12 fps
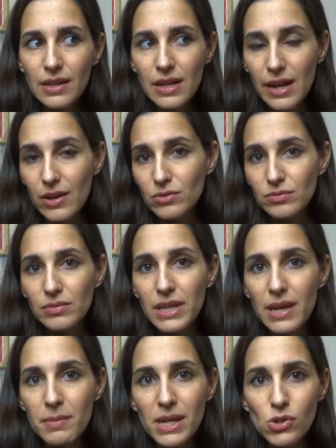Y claro,
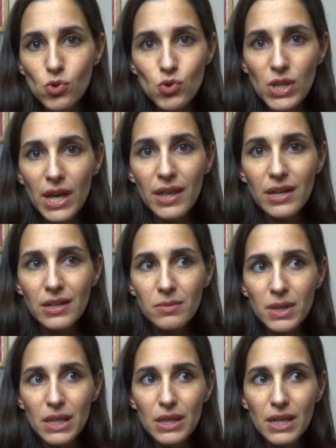me llama asustada
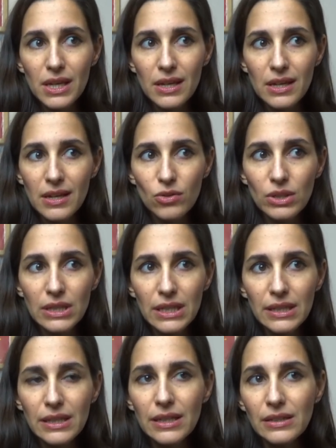y me dice que, no
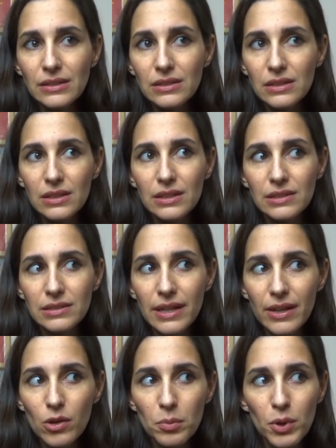entiende, eh,
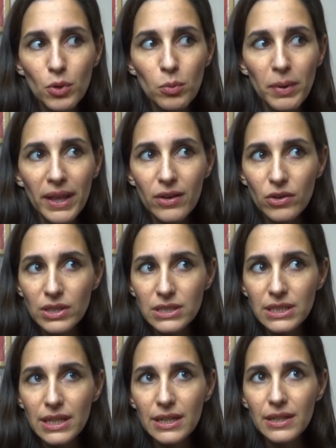se ha quedado preocupada con
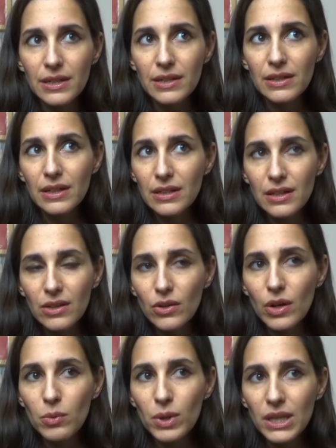esa,
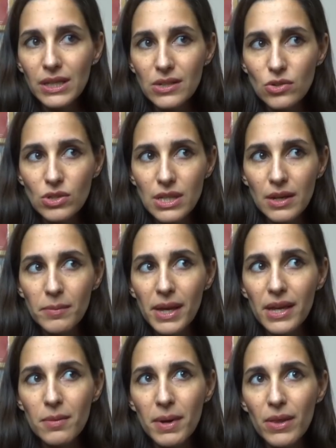dándole vueltas, ¿no? Hasta que
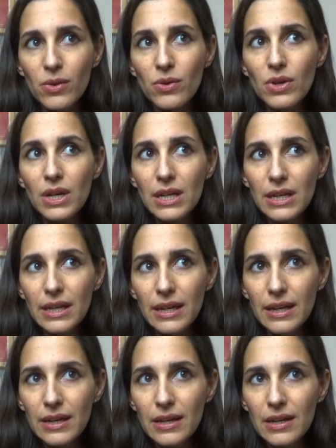me ha llamado,
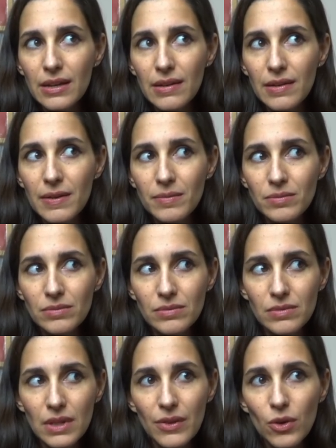eh,
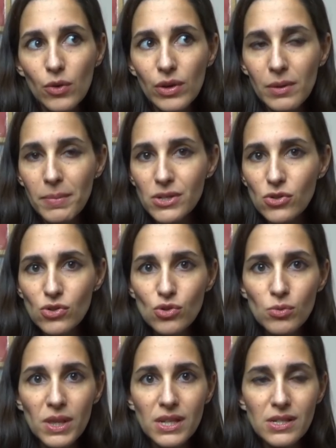dándole un repaso a
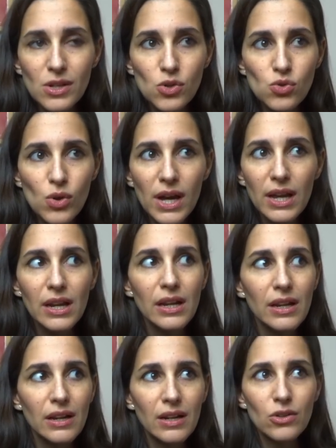su vida
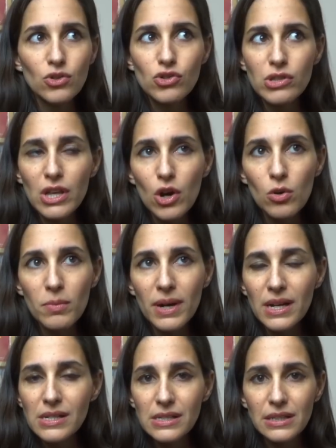sexual, a los
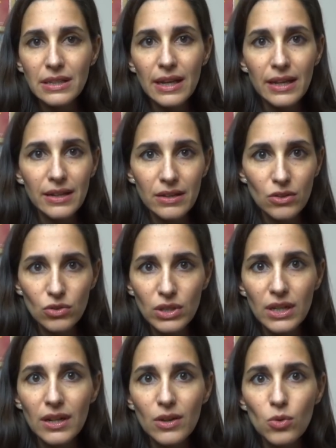traumas y tal, que no
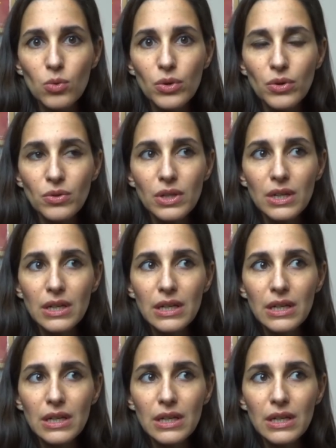tiene ninguno,